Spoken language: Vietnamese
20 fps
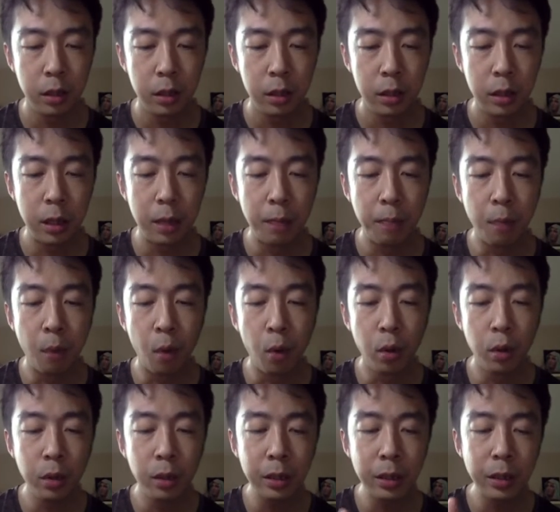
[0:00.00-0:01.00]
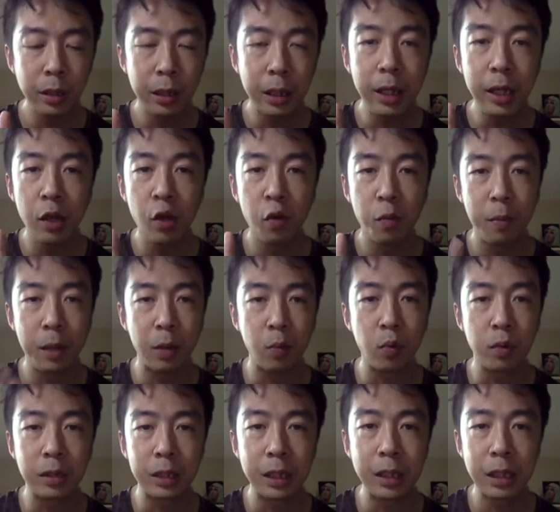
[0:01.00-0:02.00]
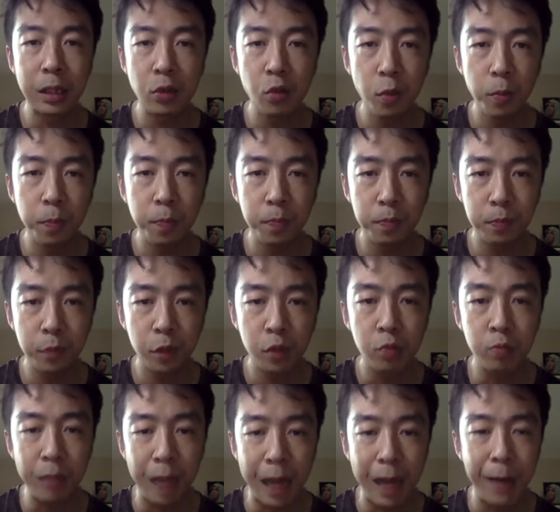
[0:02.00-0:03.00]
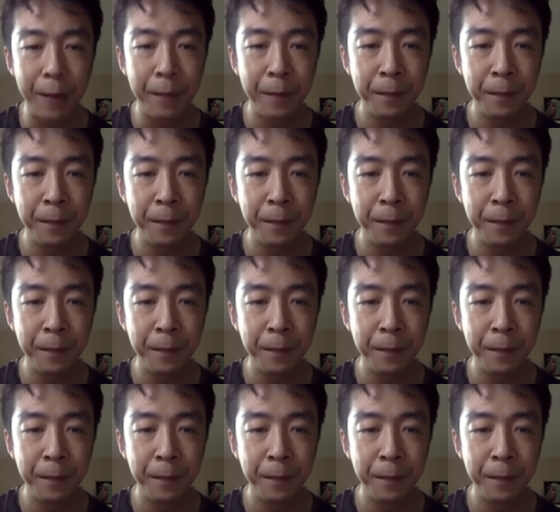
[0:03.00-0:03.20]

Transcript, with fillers: Đây là bốn cái điều mà cuốn sách sẽ giúp cho chúng ta.